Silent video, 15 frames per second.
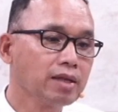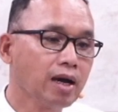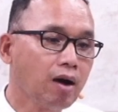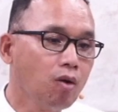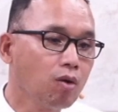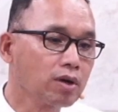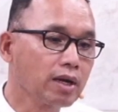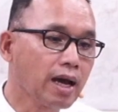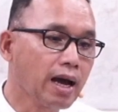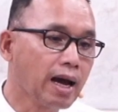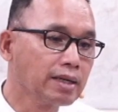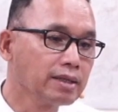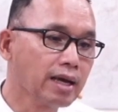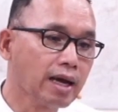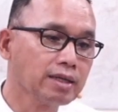อดอาหาร
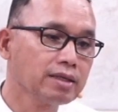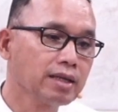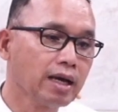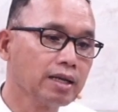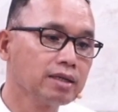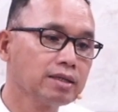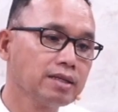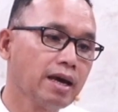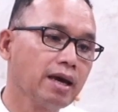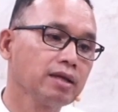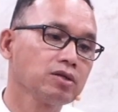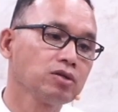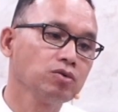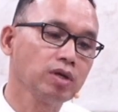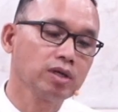จากที่ฐาน แต่
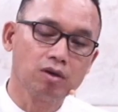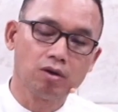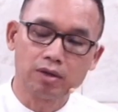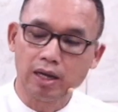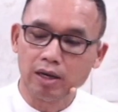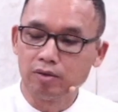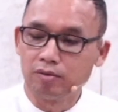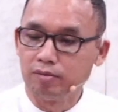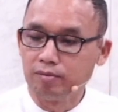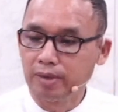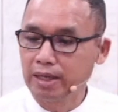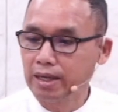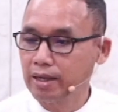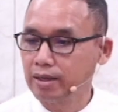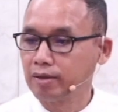ชีวิตของเราไม่ได้